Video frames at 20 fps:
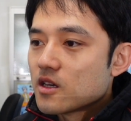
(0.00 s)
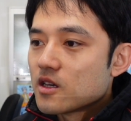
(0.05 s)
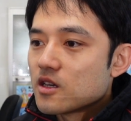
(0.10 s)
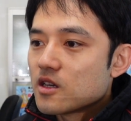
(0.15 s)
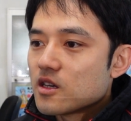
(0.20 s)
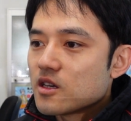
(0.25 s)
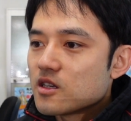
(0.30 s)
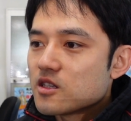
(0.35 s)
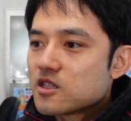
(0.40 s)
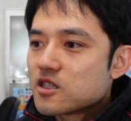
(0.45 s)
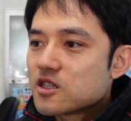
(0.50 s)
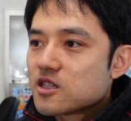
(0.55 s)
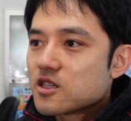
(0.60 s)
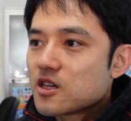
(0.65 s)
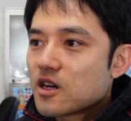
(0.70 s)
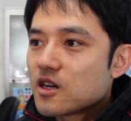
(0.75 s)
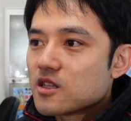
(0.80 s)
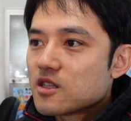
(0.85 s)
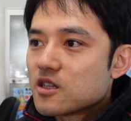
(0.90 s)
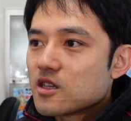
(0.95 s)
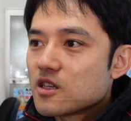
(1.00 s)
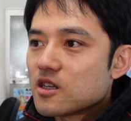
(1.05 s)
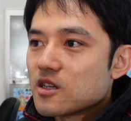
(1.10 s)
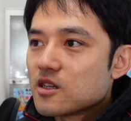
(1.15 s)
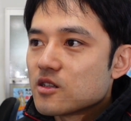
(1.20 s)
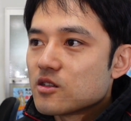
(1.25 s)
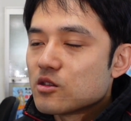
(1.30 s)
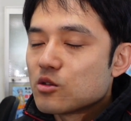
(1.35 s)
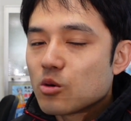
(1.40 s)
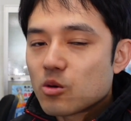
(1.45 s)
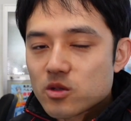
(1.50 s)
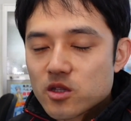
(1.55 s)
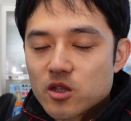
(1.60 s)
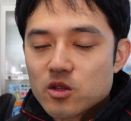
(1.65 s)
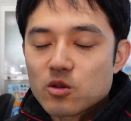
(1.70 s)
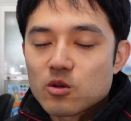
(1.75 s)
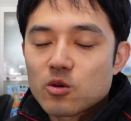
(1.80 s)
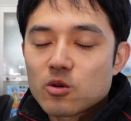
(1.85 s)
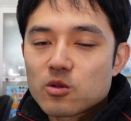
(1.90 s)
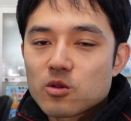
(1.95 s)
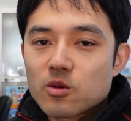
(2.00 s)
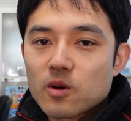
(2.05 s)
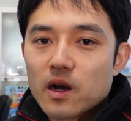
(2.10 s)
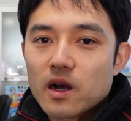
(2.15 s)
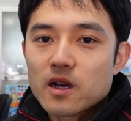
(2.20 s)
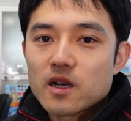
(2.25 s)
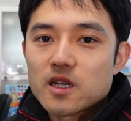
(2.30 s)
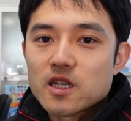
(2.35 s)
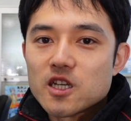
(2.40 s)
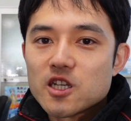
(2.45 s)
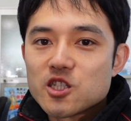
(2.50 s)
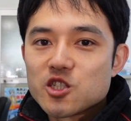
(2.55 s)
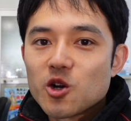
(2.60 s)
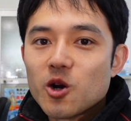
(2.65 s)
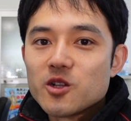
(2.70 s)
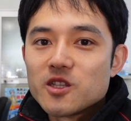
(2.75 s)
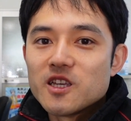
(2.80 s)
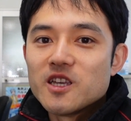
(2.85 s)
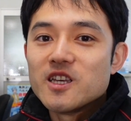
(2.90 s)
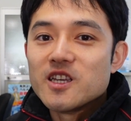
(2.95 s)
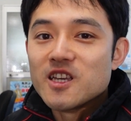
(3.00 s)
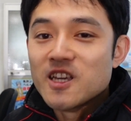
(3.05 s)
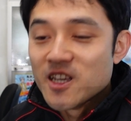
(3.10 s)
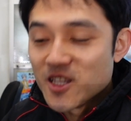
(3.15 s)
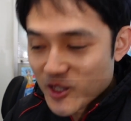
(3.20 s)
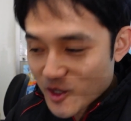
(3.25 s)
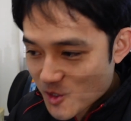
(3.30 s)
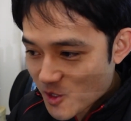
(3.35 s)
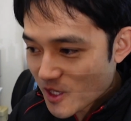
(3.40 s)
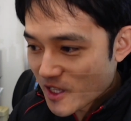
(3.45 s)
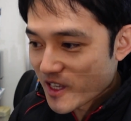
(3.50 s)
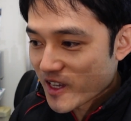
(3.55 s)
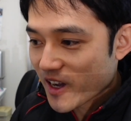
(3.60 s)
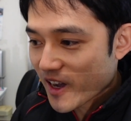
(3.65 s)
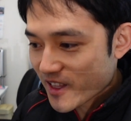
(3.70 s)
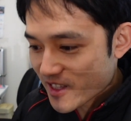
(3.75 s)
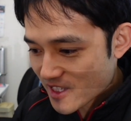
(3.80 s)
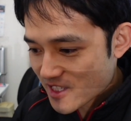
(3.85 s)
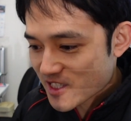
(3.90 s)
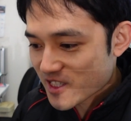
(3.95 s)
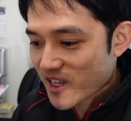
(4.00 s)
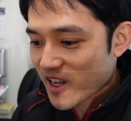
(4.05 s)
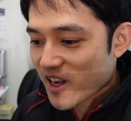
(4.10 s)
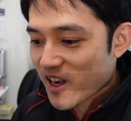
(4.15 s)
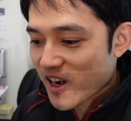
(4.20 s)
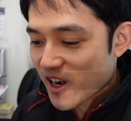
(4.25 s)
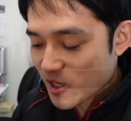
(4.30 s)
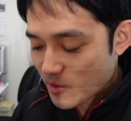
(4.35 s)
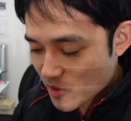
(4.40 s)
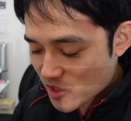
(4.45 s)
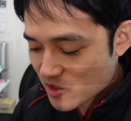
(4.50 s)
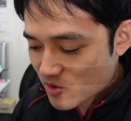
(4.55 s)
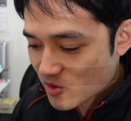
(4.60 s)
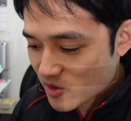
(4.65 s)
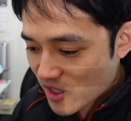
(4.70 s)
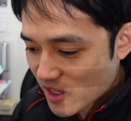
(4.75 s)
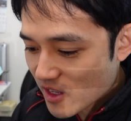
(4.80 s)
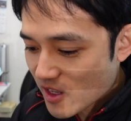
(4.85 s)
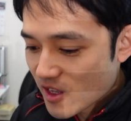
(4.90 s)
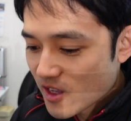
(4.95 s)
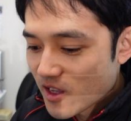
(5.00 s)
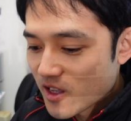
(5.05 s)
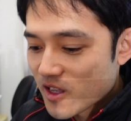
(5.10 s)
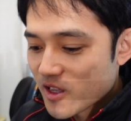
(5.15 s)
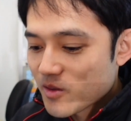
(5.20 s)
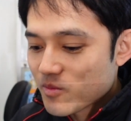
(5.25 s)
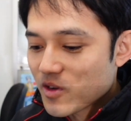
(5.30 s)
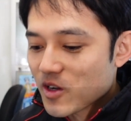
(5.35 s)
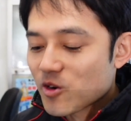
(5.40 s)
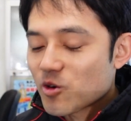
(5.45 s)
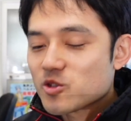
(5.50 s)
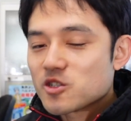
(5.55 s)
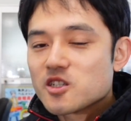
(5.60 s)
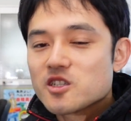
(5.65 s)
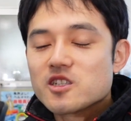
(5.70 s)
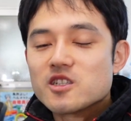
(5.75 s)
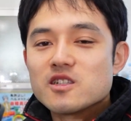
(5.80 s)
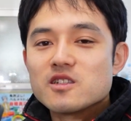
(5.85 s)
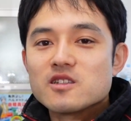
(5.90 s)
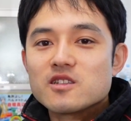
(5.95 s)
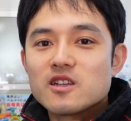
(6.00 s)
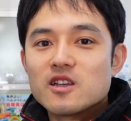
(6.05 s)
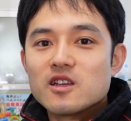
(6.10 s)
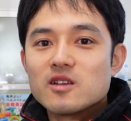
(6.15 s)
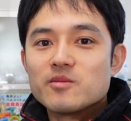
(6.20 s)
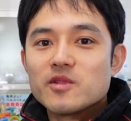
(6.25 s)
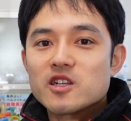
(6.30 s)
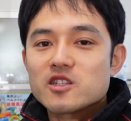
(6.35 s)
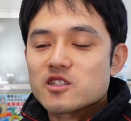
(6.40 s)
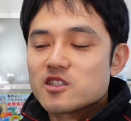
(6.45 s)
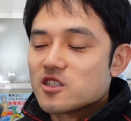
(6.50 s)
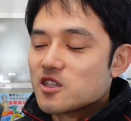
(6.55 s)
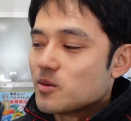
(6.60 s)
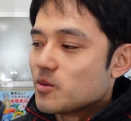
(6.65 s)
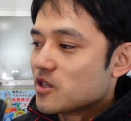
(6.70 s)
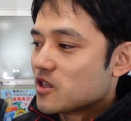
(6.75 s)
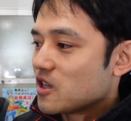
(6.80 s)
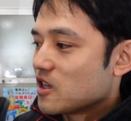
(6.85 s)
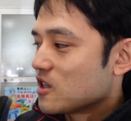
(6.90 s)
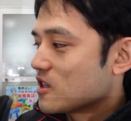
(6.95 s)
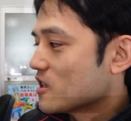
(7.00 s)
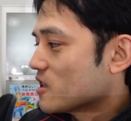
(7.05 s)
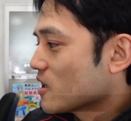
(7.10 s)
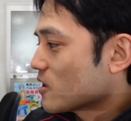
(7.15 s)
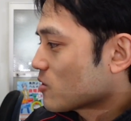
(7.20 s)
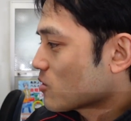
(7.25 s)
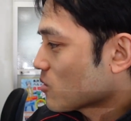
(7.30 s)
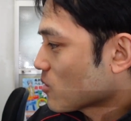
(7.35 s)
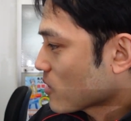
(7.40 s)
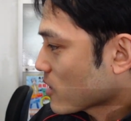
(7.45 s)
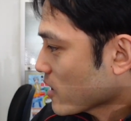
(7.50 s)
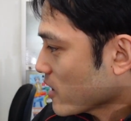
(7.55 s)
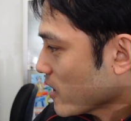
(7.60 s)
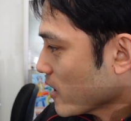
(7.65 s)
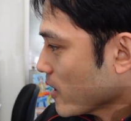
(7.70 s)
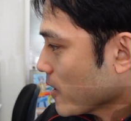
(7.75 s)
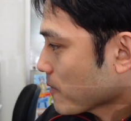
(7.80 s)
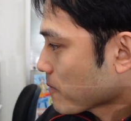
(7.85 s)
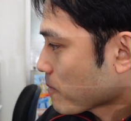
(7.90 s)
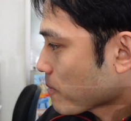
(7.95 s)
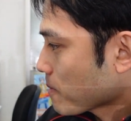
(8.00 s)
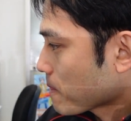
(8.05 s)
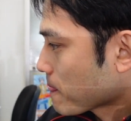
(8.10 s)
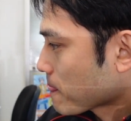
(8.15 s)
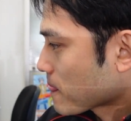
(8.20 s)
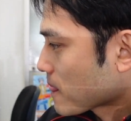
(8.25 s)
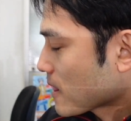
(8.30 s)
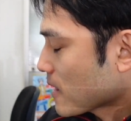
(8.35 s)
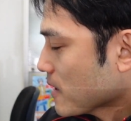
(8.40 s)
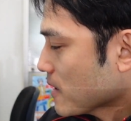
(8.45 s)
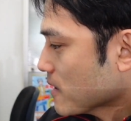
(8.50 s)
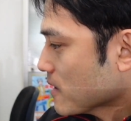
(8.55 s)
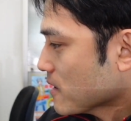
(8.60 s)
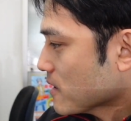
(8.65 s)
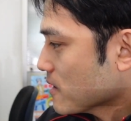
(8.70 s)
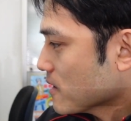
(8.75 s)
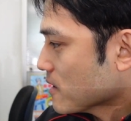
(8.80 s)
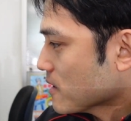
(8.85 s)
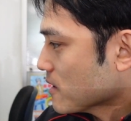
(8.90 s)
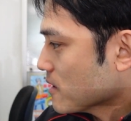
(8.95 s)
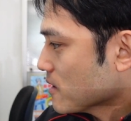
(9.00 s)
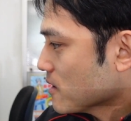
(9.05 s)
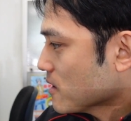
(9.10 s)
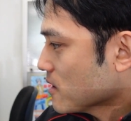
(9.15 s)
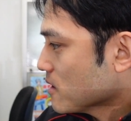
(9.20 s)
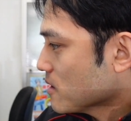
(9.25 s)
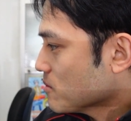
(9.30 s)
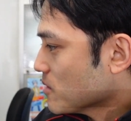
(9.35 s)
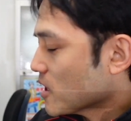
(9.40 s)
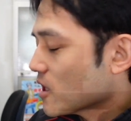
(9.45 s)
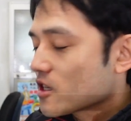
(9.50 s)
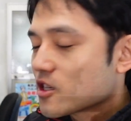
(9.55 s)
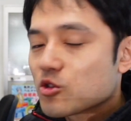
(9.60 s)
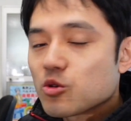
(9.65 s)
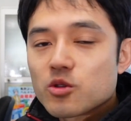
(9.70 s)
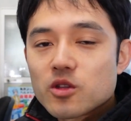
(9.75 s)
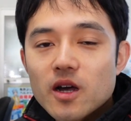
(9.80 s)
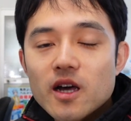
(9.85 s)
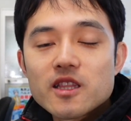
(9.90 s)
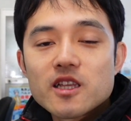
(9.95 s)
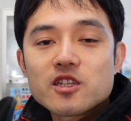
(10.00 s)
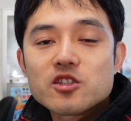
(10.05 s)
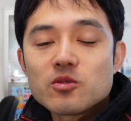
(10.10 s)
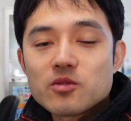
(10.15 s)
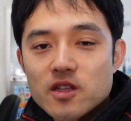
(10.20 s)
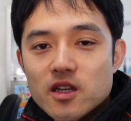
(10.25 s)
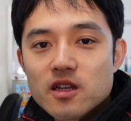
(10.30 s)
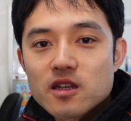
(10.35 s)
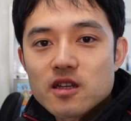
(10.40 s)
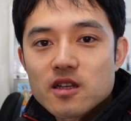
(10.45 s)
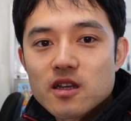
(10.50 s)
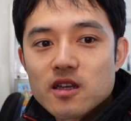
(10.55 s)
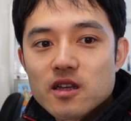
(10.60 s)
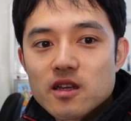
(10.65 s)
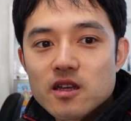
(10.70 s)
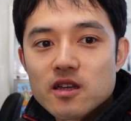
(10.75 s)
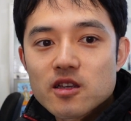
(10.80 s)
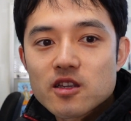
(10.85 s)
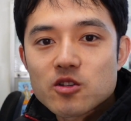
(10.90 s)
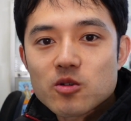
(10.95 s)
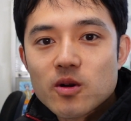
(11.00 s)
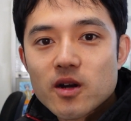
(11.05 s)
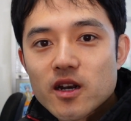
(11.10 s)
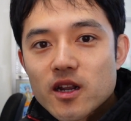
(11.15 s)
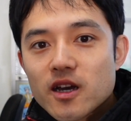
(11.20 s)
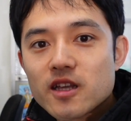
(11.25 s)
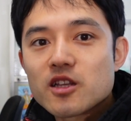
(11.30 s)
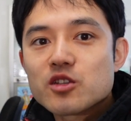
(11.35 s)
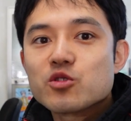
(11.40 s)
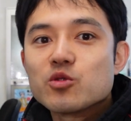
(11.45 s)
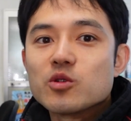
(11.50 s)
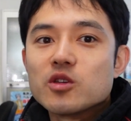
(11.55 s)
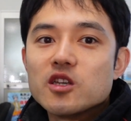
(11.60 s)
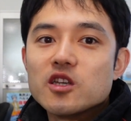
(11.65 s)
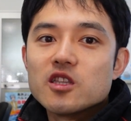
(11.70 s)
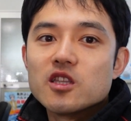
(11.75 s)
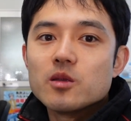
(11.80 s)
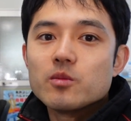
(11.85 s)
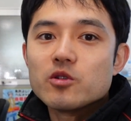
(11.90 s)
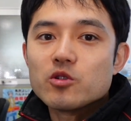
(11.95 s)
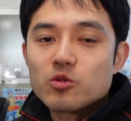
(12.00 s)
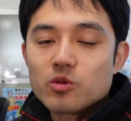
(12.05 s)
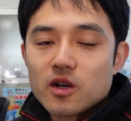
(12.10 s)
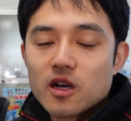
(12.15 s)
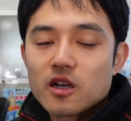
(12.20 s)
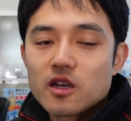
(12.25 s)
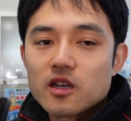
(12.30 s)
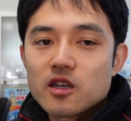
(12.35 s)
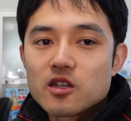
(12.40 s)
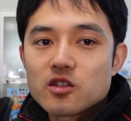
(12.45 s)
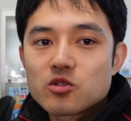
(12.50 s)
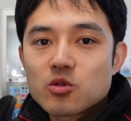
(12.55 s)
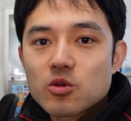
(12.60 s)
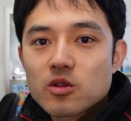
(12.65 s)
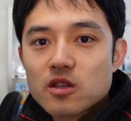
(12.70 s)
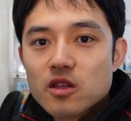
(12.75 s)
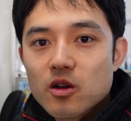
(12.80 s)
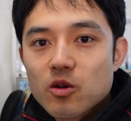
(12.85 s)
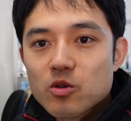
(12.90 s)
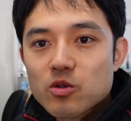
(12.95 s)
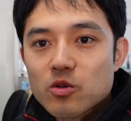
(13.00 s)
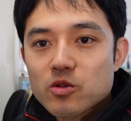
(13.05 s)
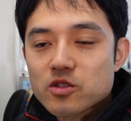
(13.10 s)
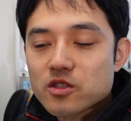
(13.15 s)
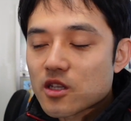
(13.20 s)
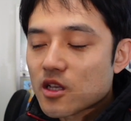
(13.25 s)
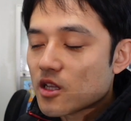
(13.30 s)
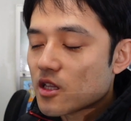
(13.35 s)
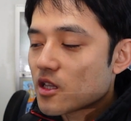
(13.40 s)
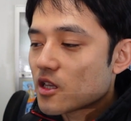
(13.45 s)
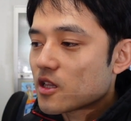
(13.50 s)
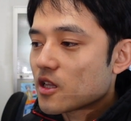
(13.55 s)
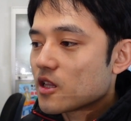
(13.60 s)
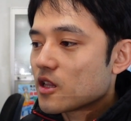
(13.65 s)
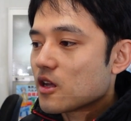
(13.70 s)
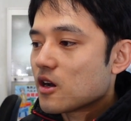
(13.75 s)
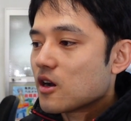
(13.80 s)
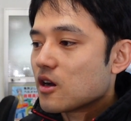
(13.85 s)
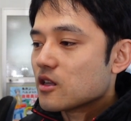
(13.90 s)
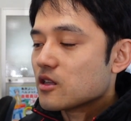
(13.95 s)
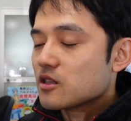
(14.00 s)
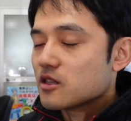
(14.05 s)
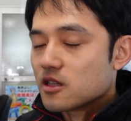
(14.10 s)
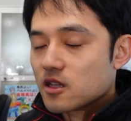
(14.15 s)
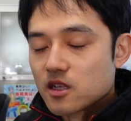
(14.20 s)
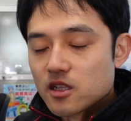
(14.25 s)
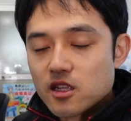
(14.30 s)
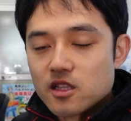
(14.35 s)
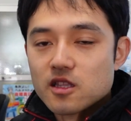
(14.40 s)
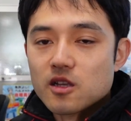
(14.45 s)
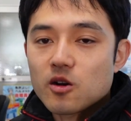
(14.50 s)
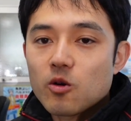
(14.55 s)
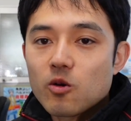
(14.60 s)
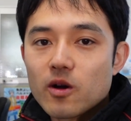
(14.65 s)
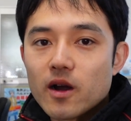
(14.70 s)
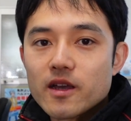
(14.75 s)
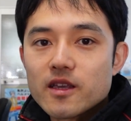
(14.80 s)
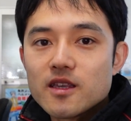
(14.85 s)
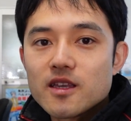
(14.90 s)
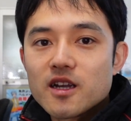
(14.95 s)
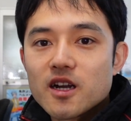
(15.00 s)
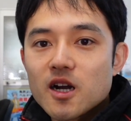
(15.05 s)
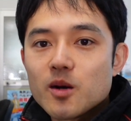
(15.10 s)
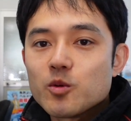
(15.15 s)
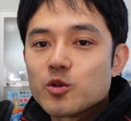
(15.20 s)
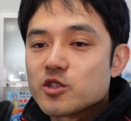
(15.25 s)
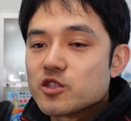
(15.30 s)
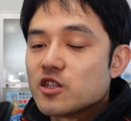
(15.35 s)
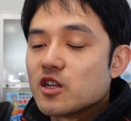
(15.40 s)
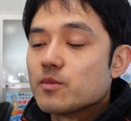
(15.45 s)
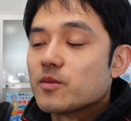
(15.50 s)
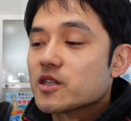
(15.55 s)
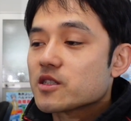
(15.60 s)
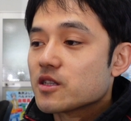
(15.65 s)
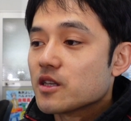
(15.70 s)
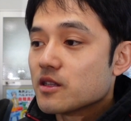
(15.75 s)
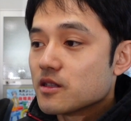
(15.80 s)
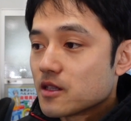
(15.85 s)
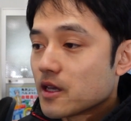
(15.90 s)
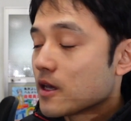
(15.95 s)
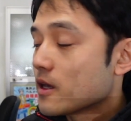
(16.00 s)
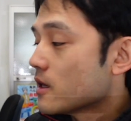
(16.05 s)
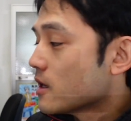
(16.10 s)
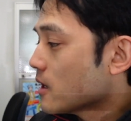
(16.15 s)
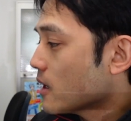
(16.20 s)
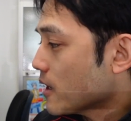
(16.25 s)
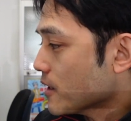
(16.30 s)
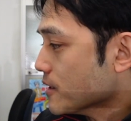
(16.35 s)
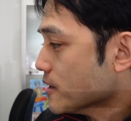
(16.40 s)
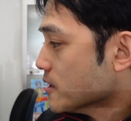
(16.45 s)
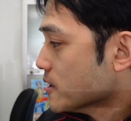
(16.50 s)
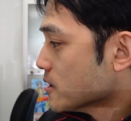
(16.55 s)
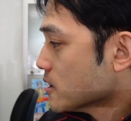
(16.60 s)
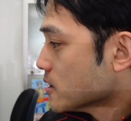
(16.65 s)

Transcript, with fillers: 一概にどうだということは非常に言いにくい話でありますので、まあ、ご自身でまあ調べていただくとか、えーまあ、人の話をね、えー、人から話を聞いてみるとか、えー、そういったことをしていただいた、いただいた方がいいかもしれませんね。はい、